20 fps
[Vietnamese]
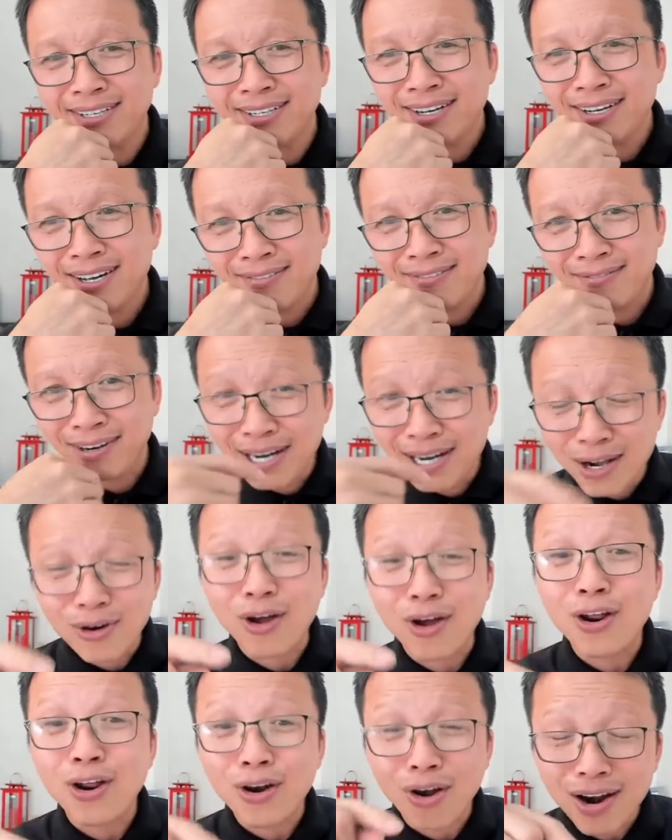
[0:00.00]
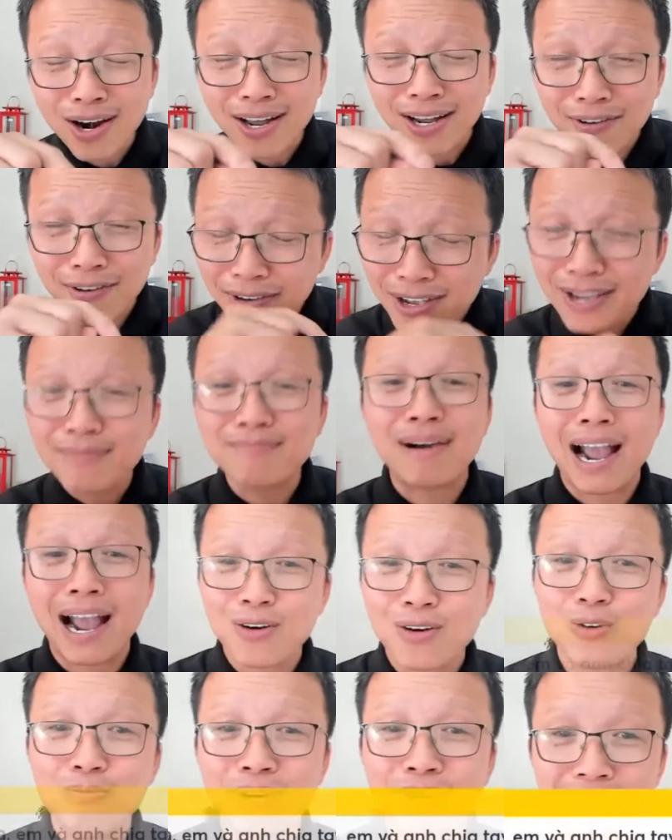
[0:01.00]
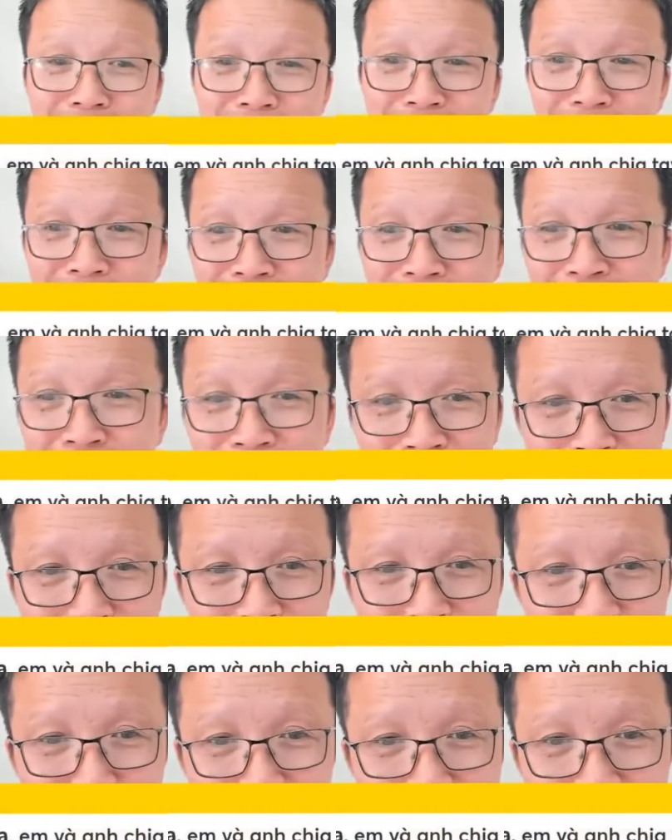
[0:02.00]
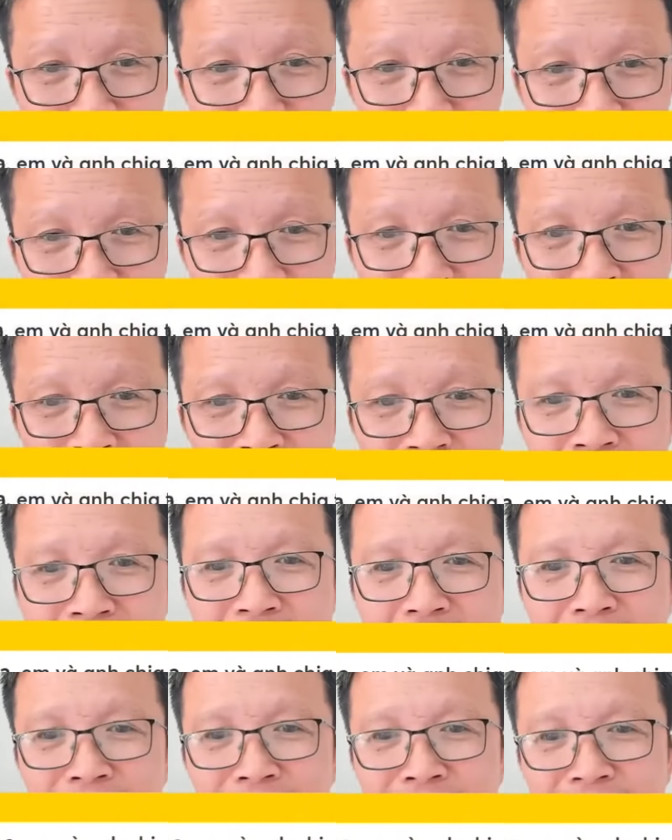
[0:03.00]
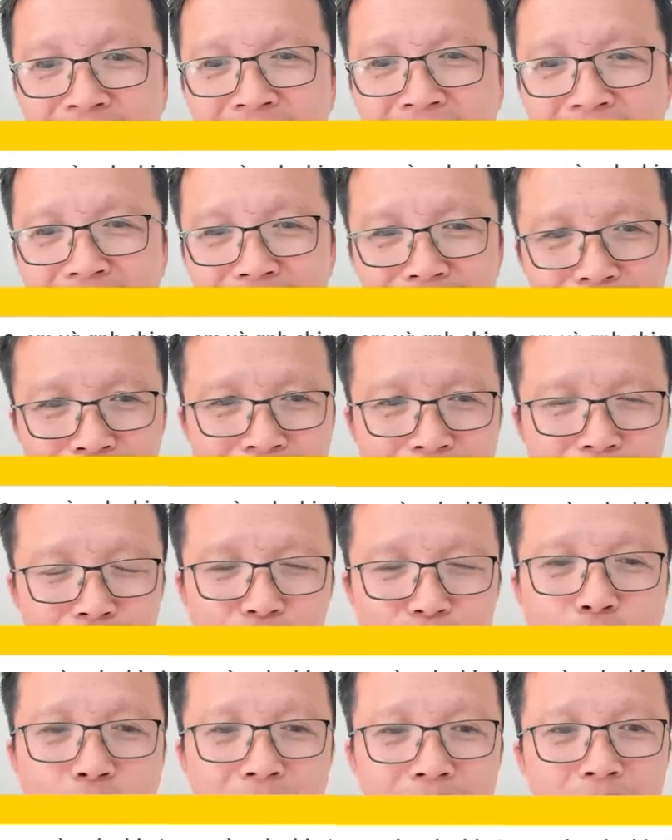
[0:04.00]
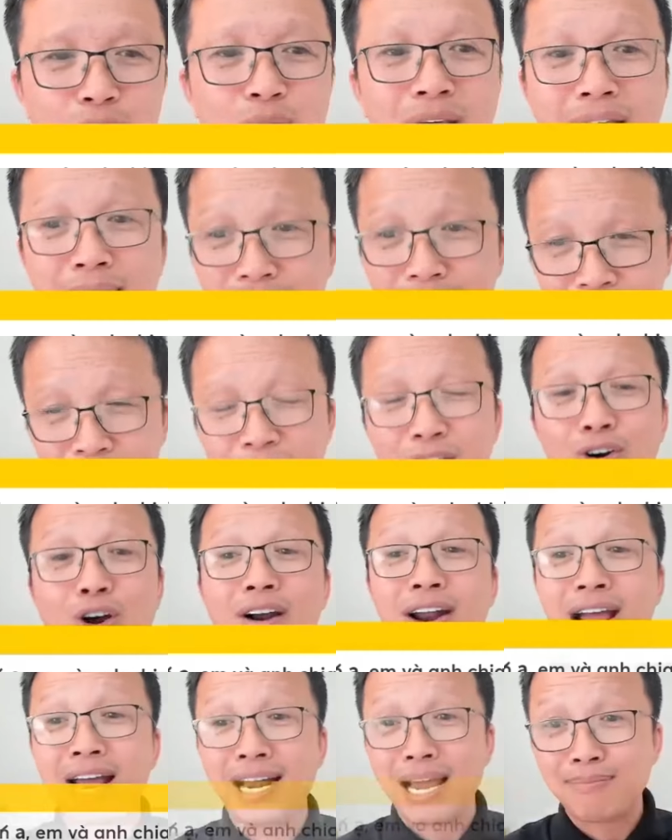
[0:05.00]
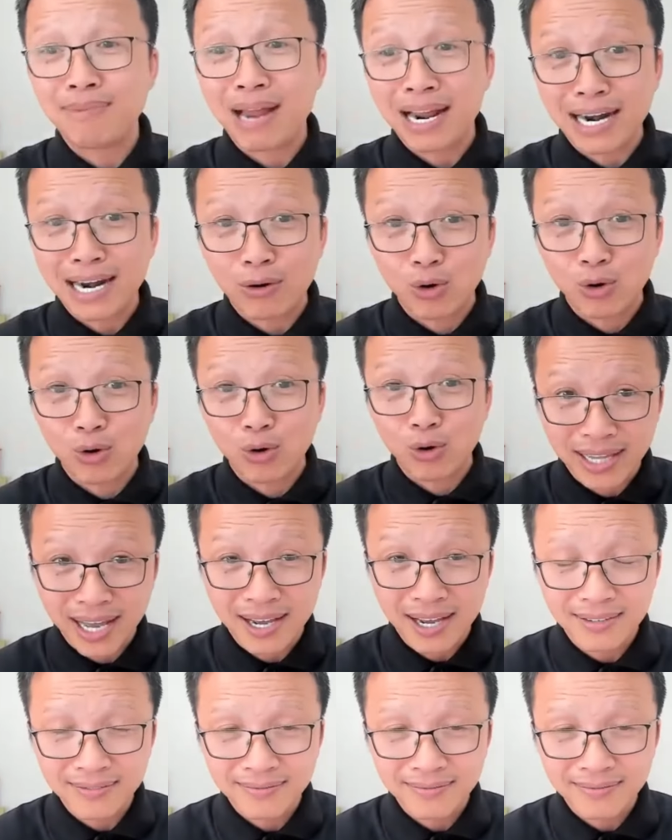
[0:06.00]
Và điều đó nó nói lên cái phiên bản của mình. Tiếp tục nè. Thấy anh vẫn hay vào xem story của em. Rồi rõ ràng là em đang đeo đuổi anh ta.